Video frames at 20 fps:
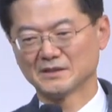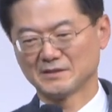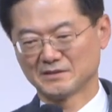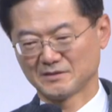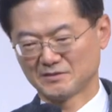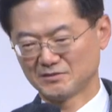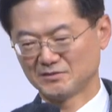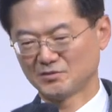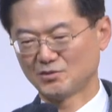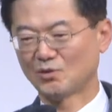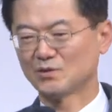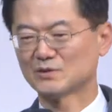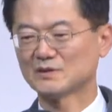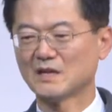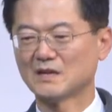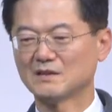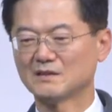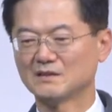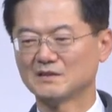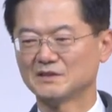그
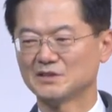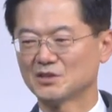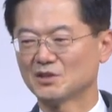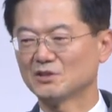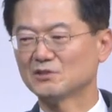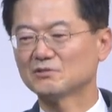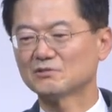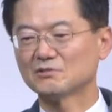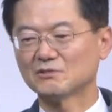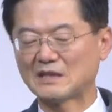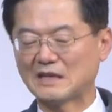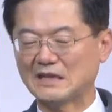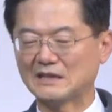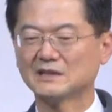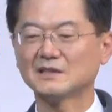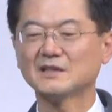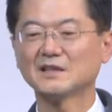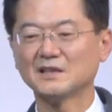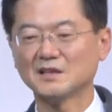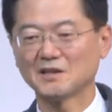동상을 천으로
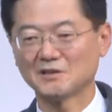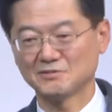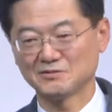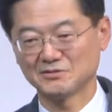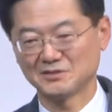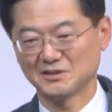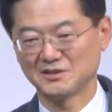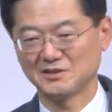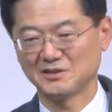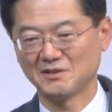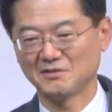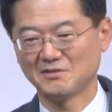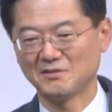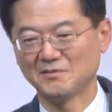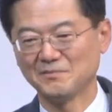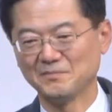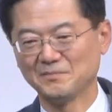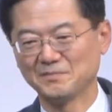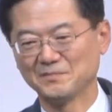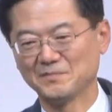가려달라고 그랬대요.
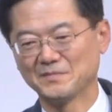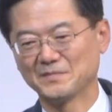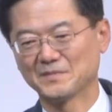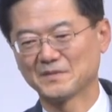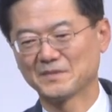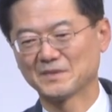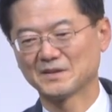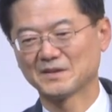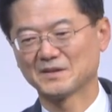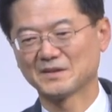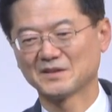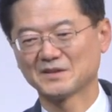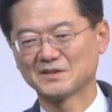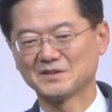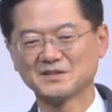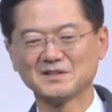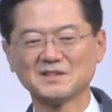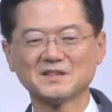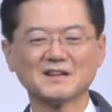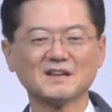
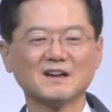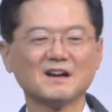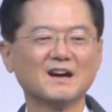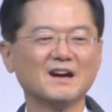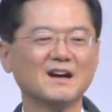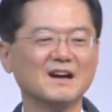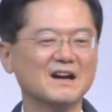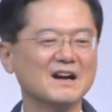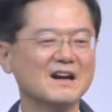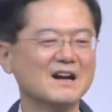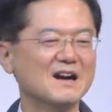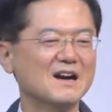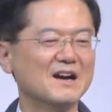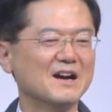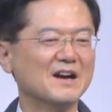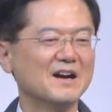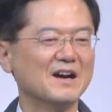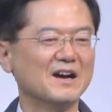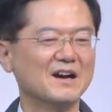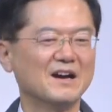그러니까
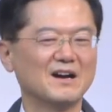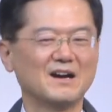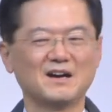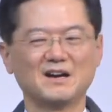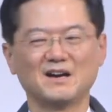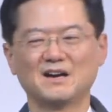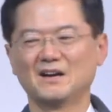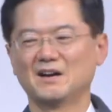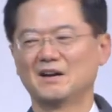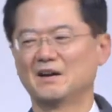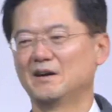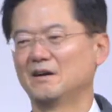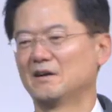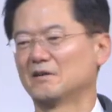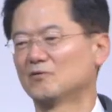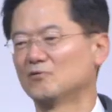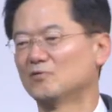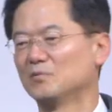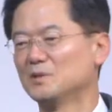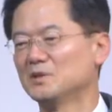아,
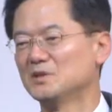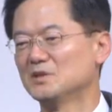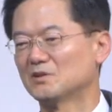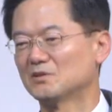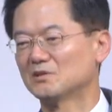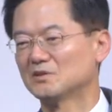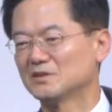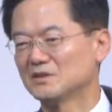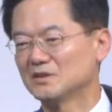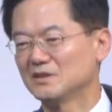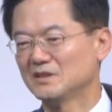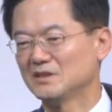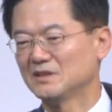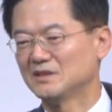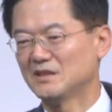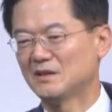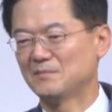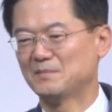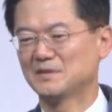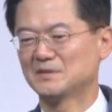국민 여론들이
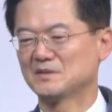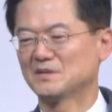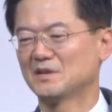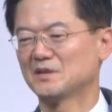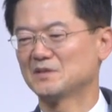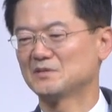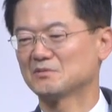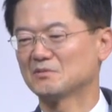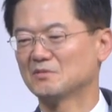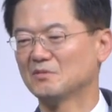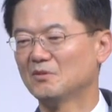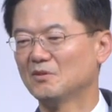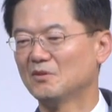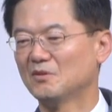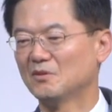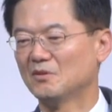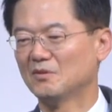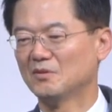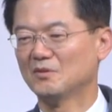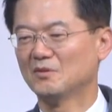나빠져가지고
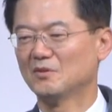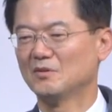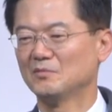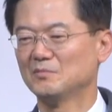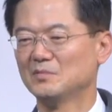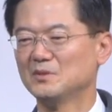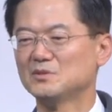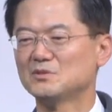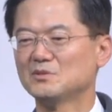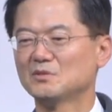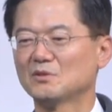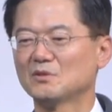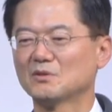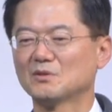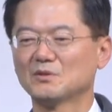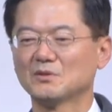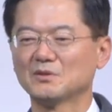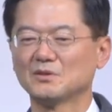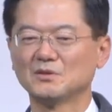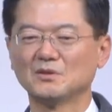어,
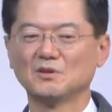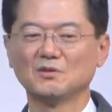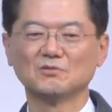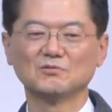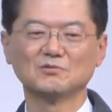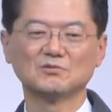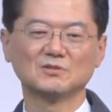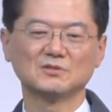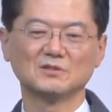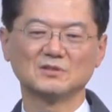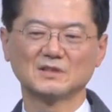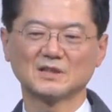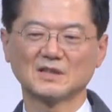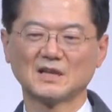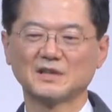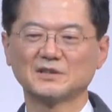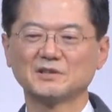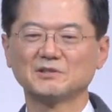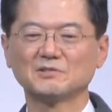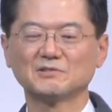민족 영웅을
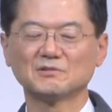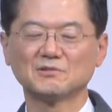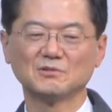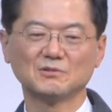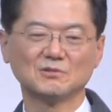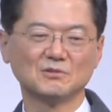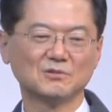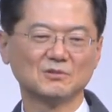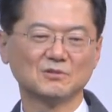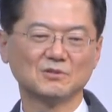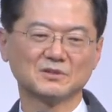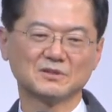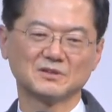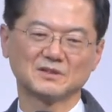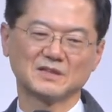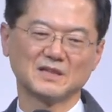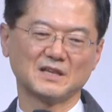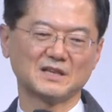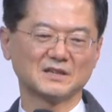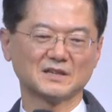가려놓고
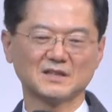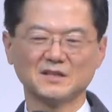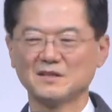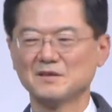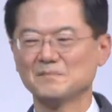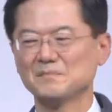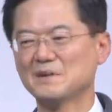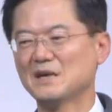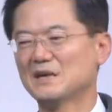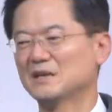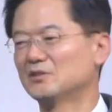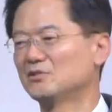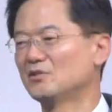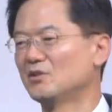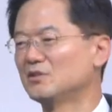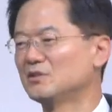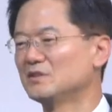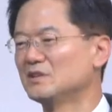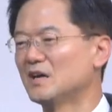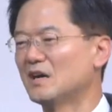그렇게 하는 게 말이
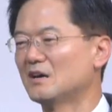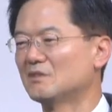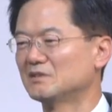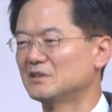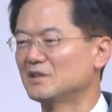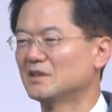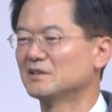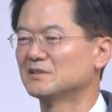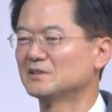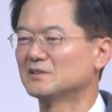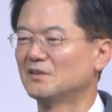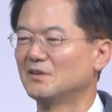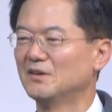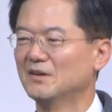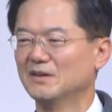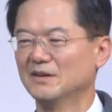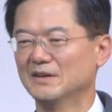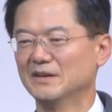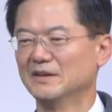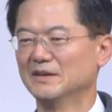되느냐 고 때려서
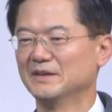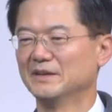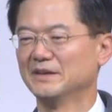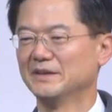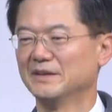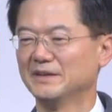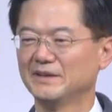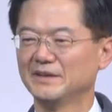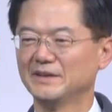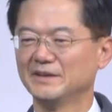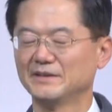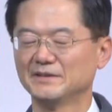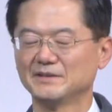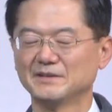예,